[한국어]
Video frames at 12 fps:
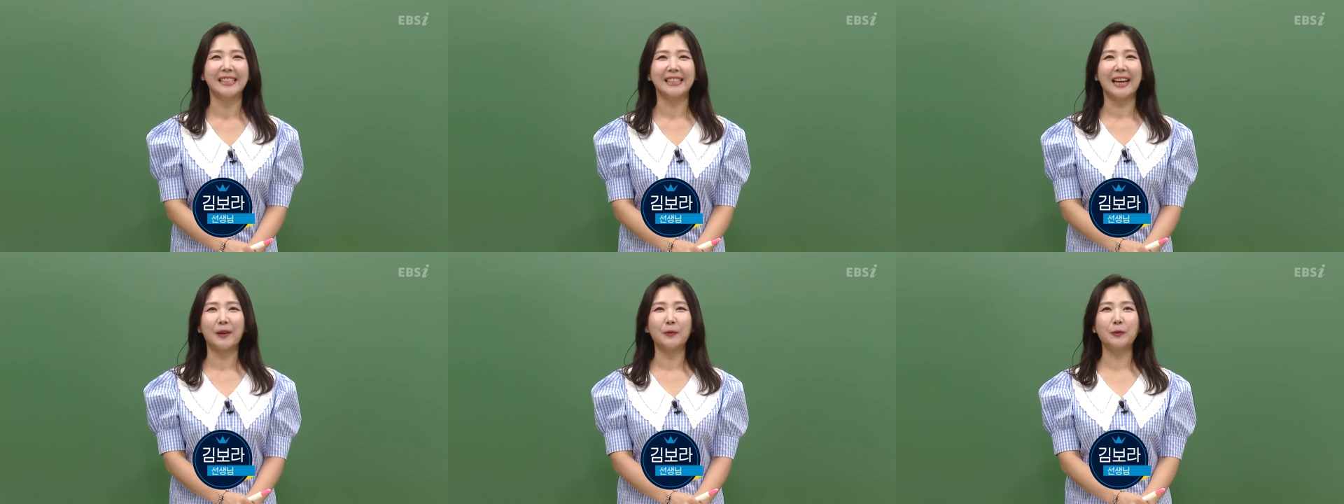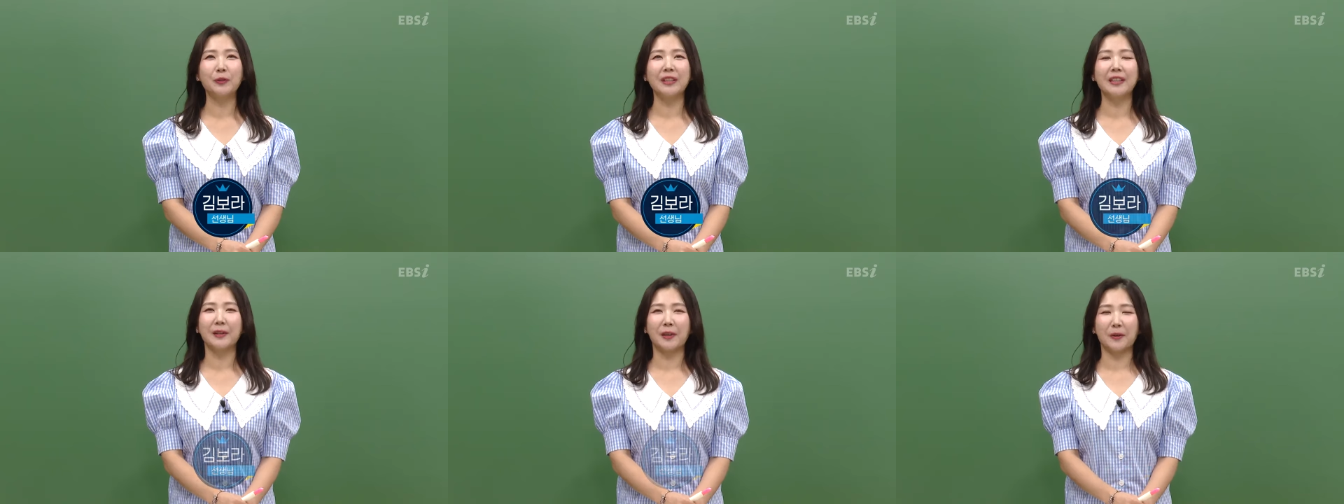자,
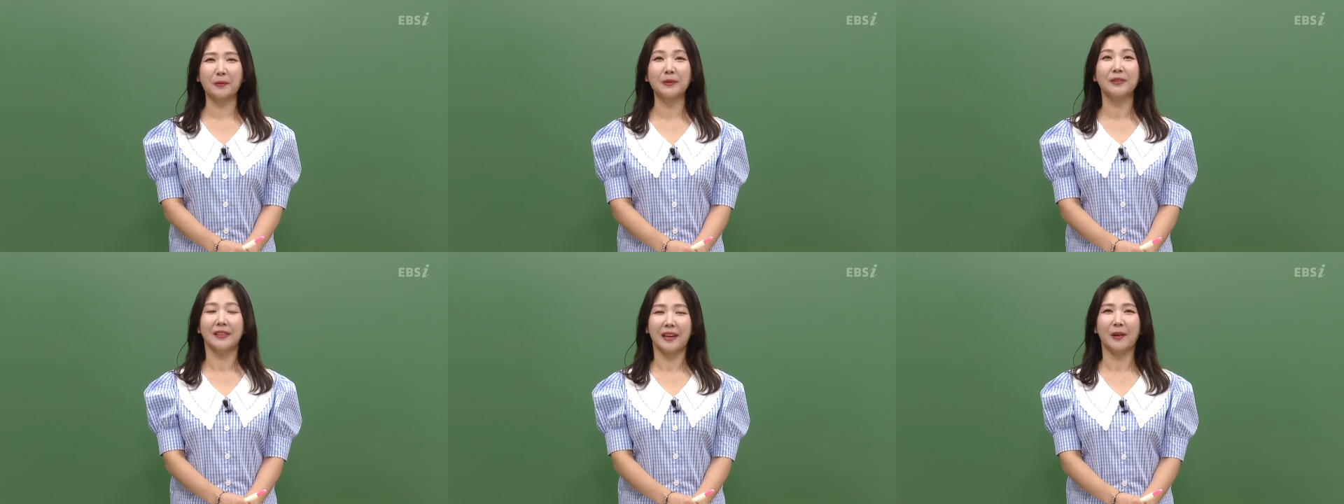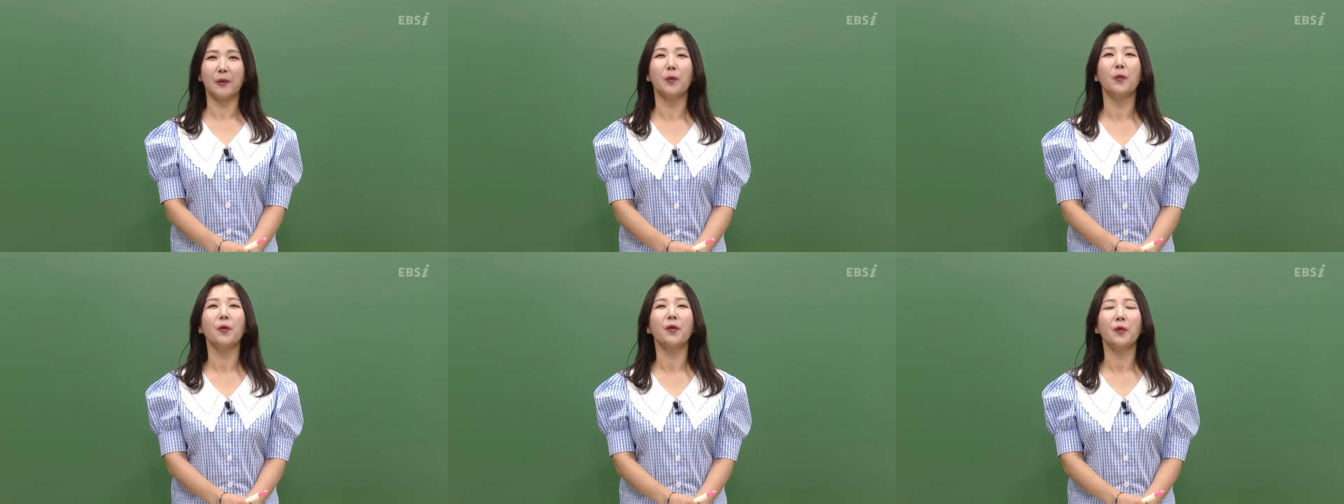우리 여러분 네,
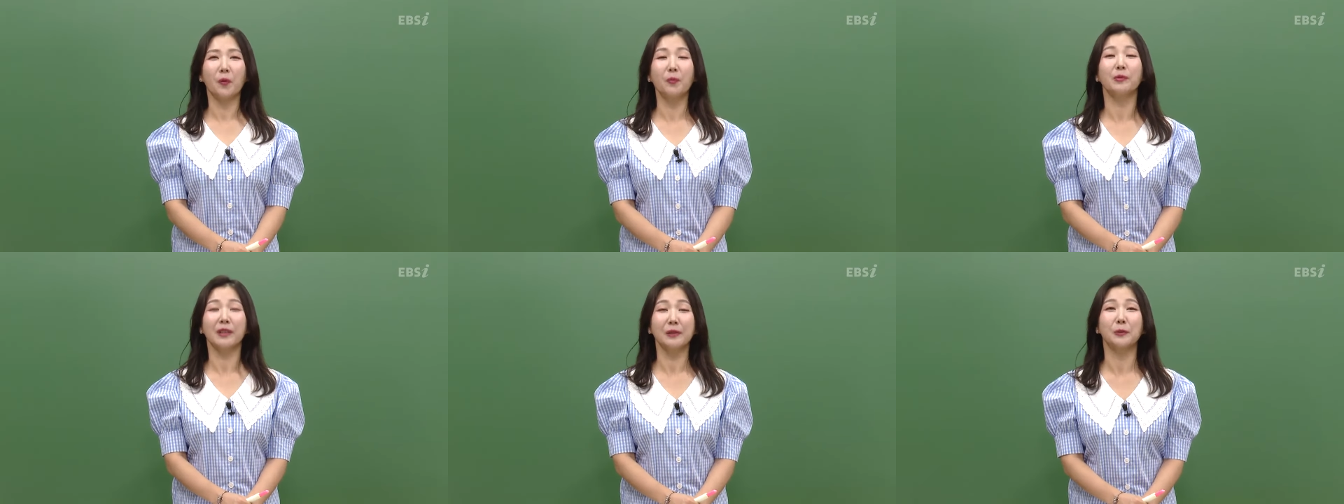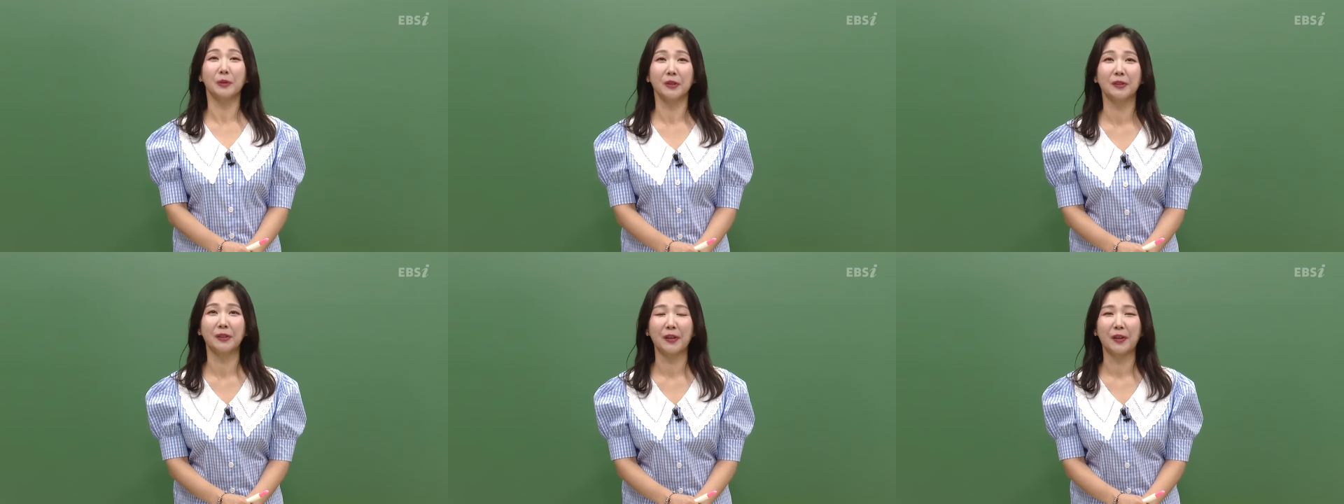5, 5부까지
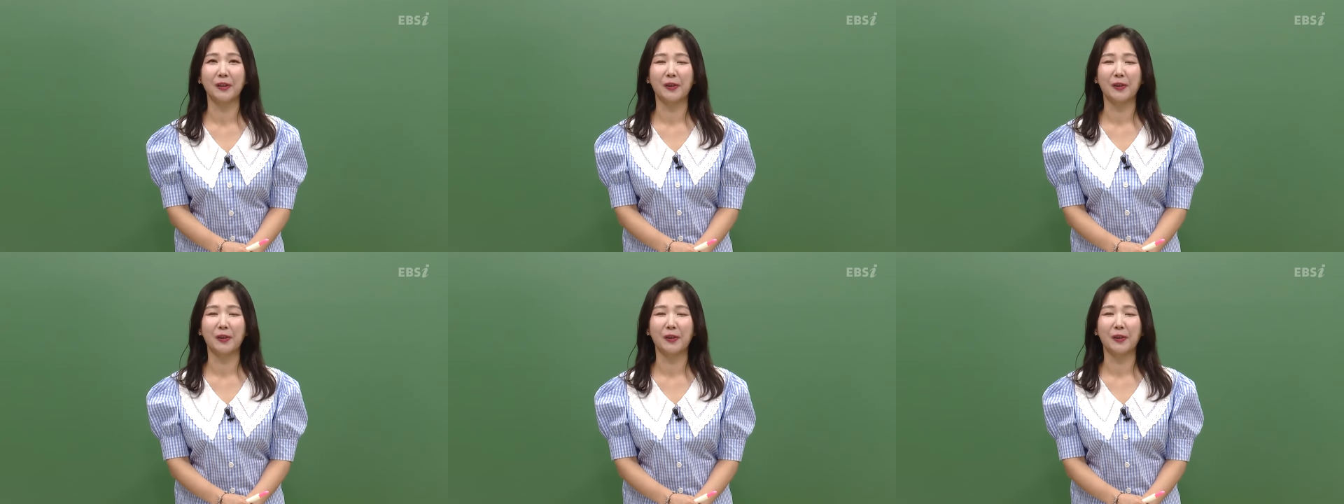오셨어요.